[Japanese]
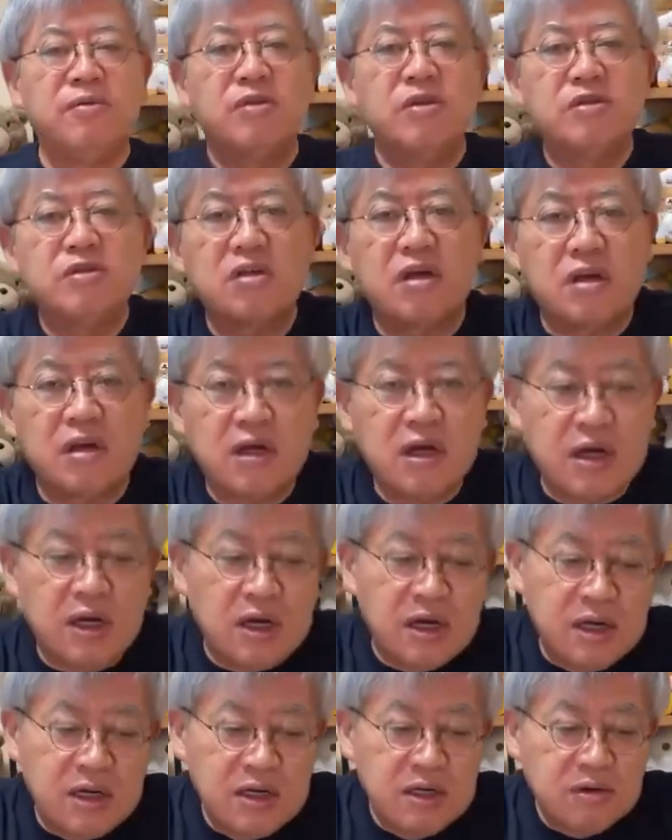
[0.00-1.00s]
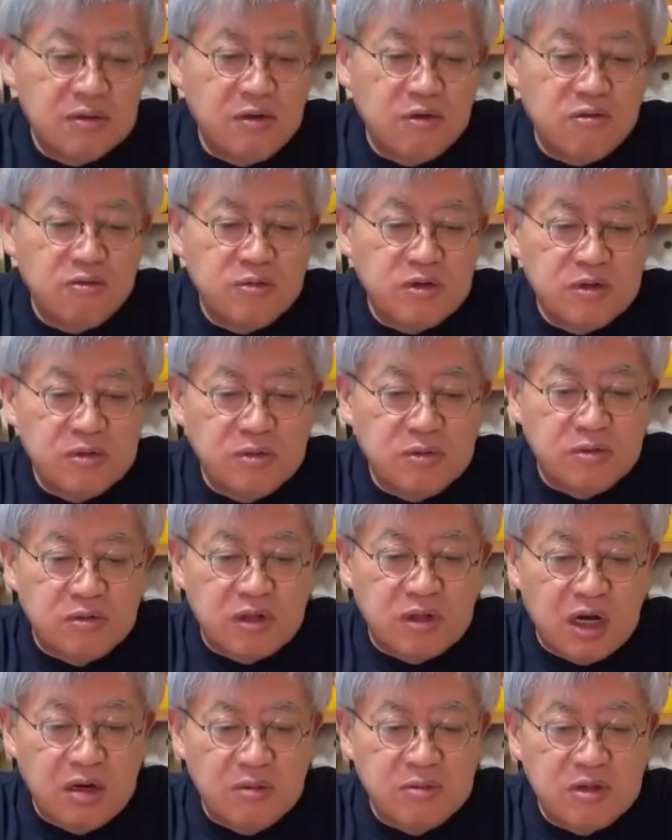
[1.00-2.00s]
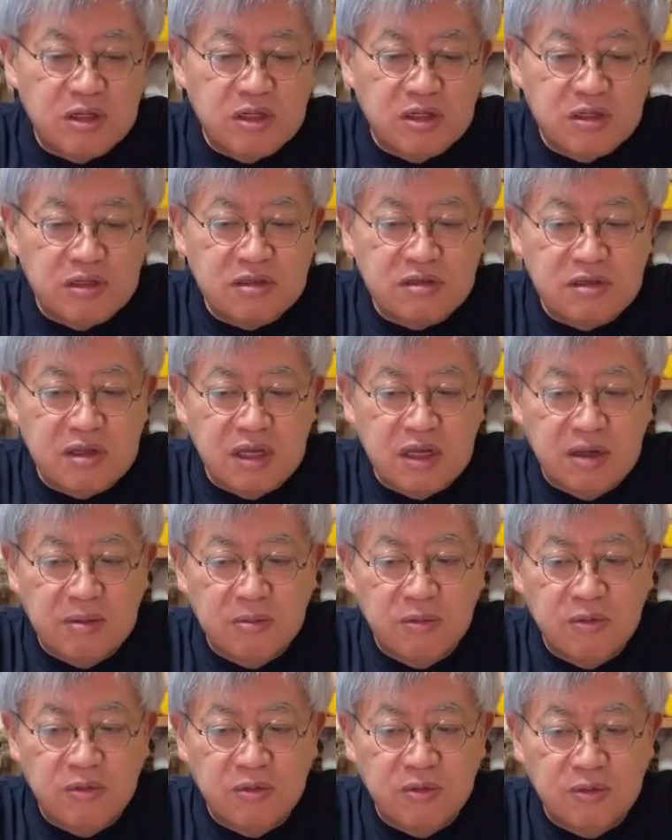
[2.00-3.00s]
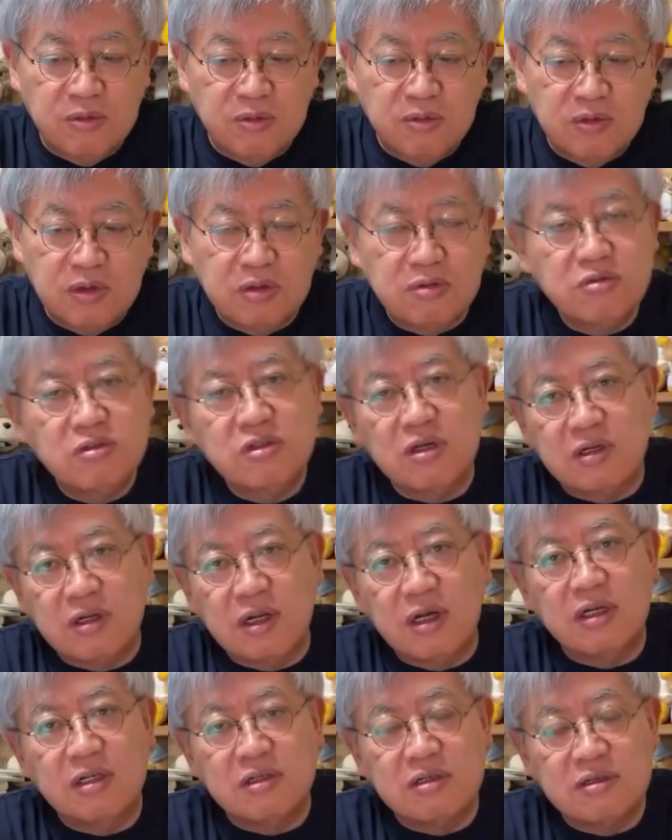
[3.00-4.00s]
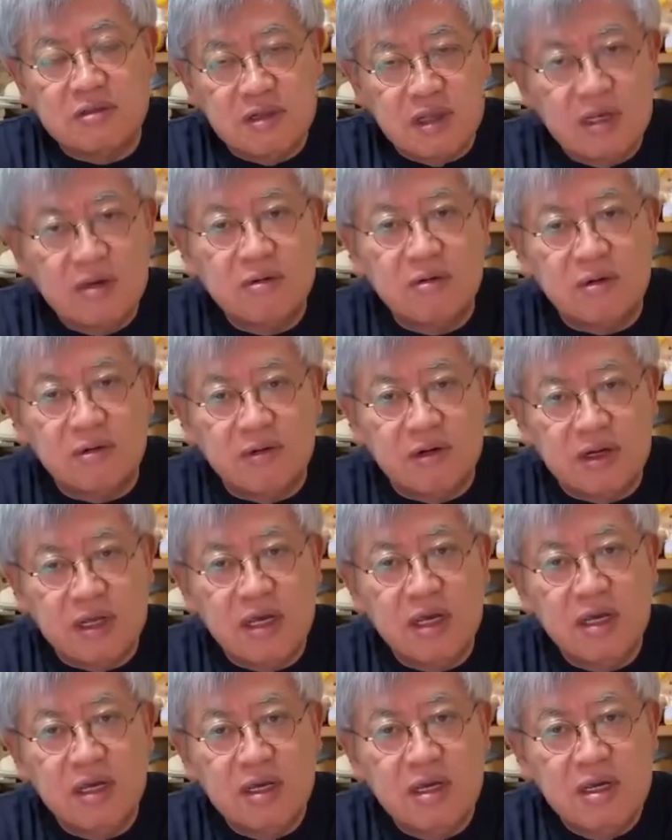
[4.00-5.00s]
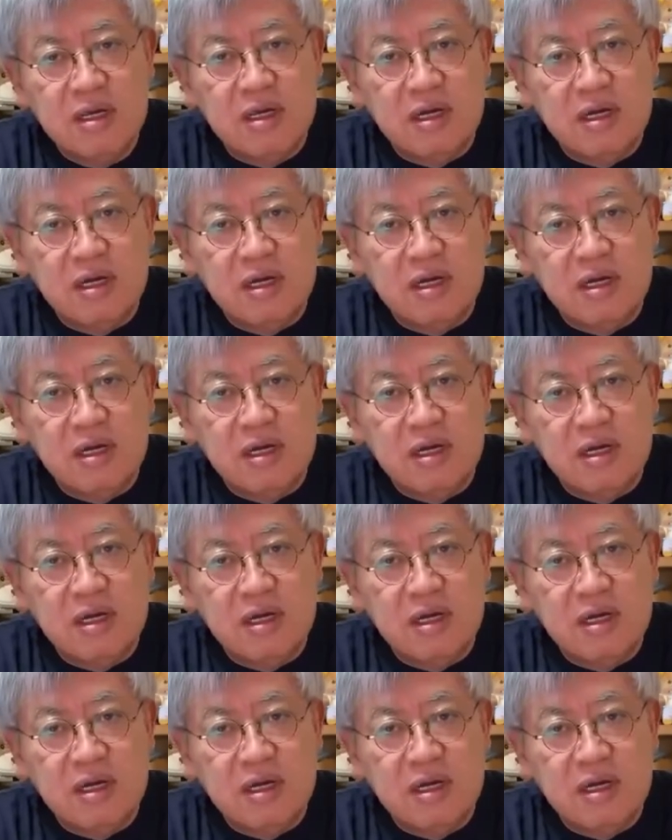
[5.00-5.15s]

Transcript: ですから、国民世論を高めてですね、もう行くしかないですね、これはね。